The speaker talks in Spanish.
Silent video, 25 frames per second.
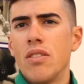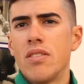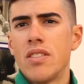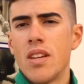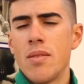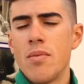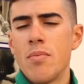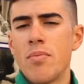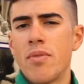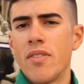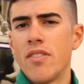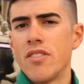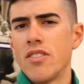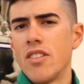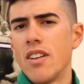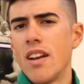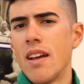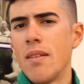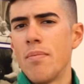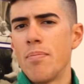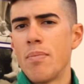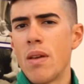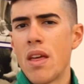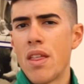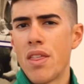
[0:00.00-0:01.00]

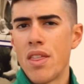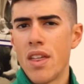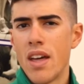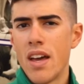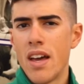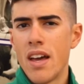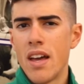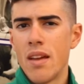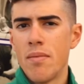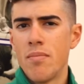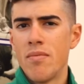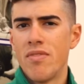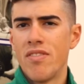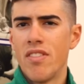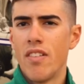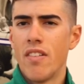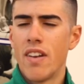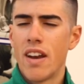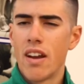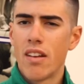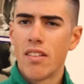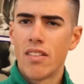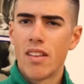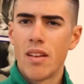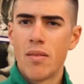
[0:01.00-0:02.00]
semiprofesional empieza en
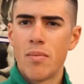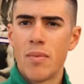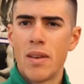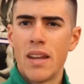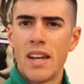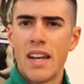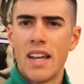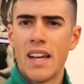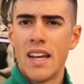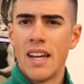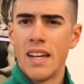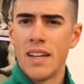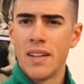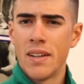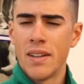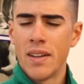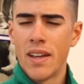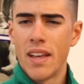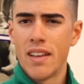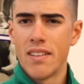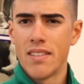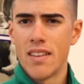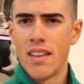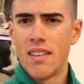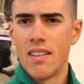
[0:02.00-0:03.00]
febrero y termina
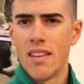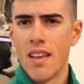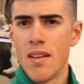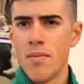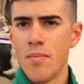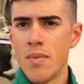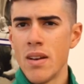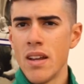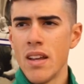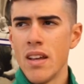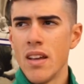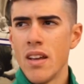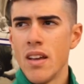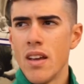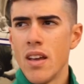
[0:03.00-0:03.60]
en septiembre,